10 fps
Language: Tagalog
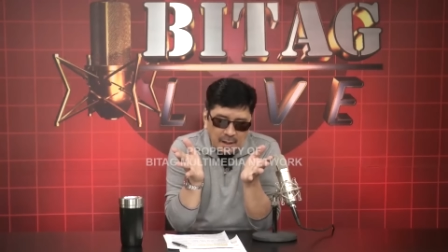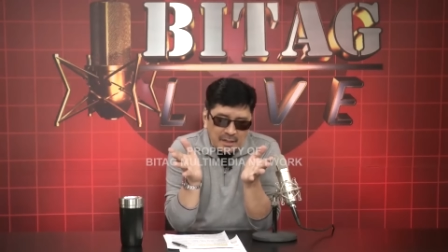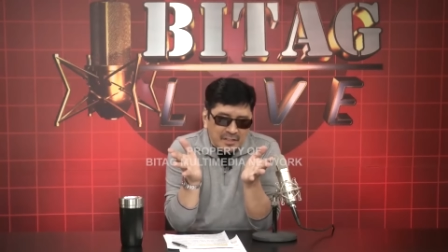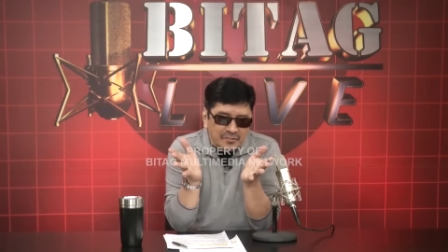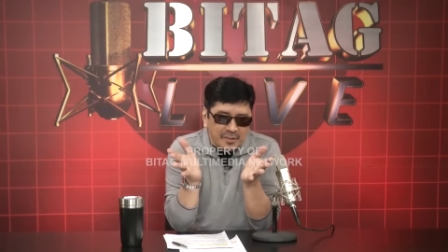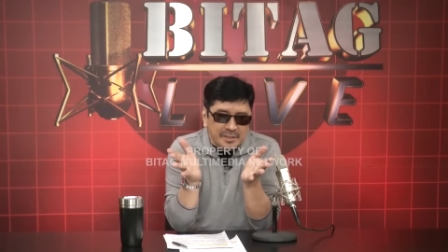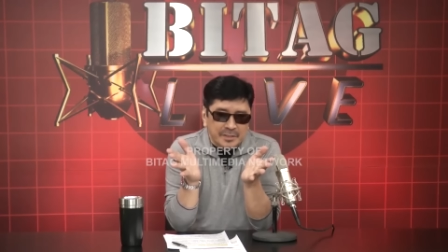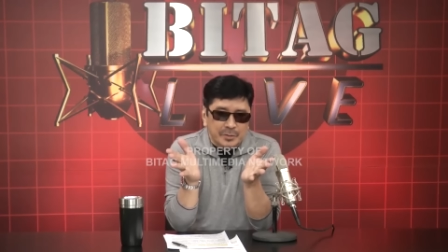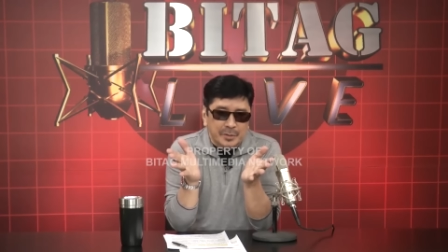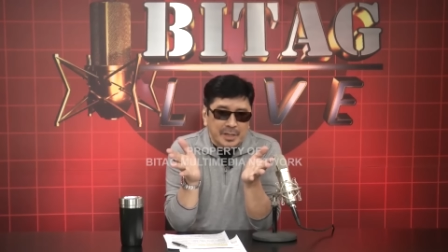Ang
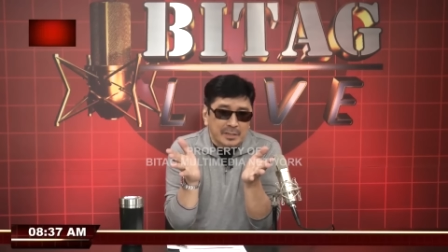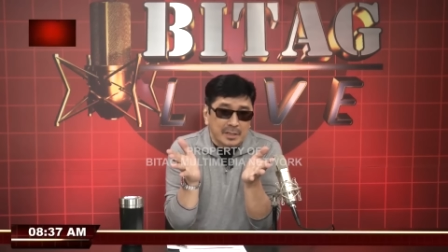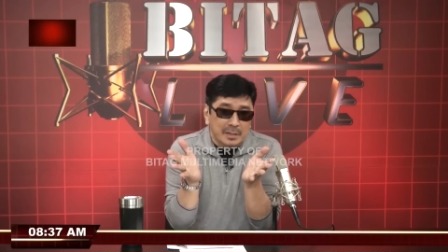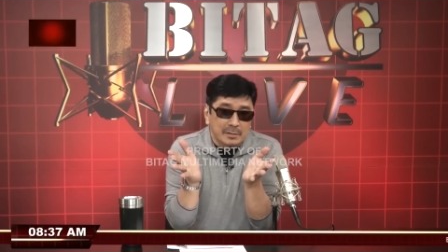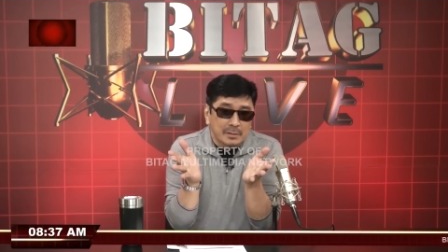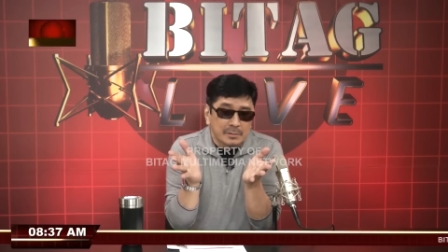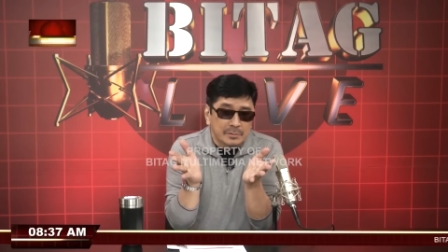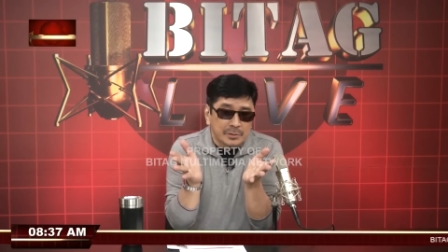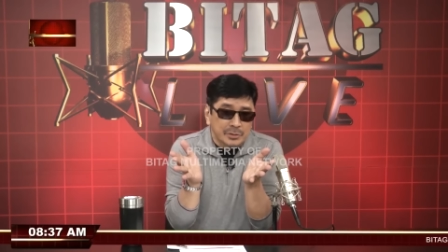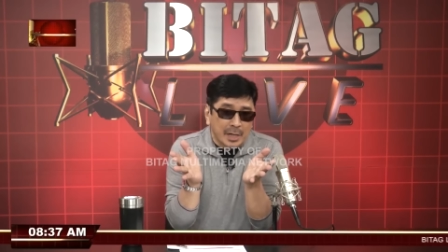unfiltered ho yan, di ako,
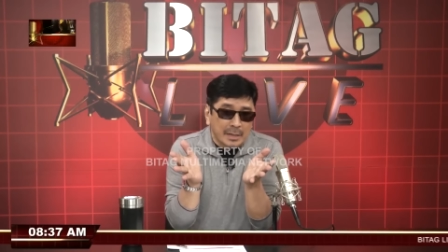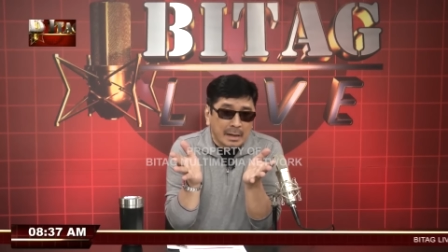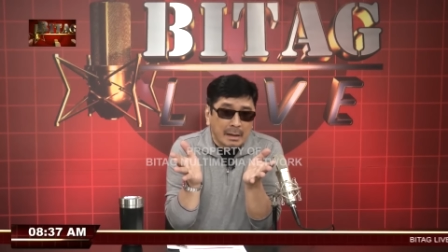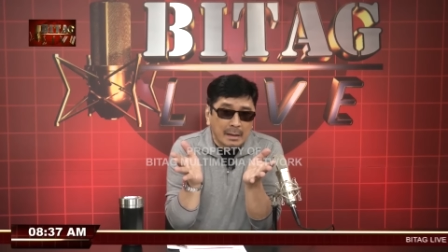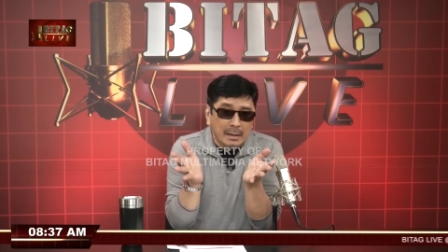si Sarah.